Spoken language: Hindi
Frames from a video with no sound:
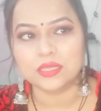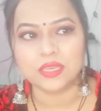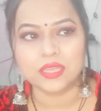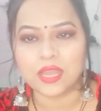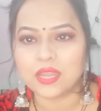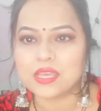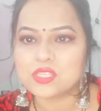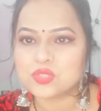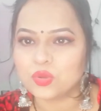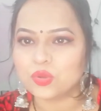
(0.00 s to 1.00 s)
किराना
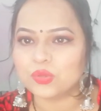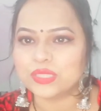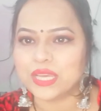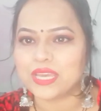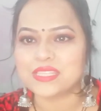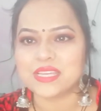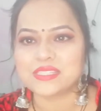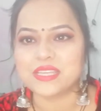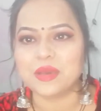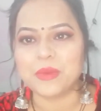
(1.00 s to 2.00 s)
स्टोर होता है
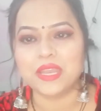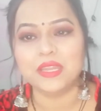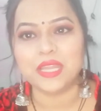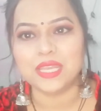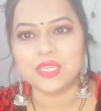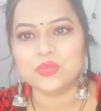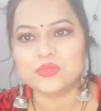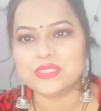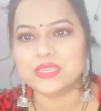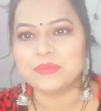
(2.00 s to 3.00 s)
जहाँ से हमारी डेली
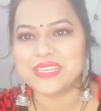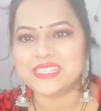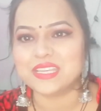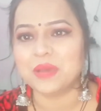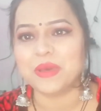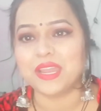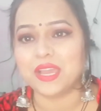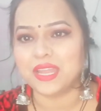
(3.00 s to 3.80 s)
यूज़ की बेसिक हमारे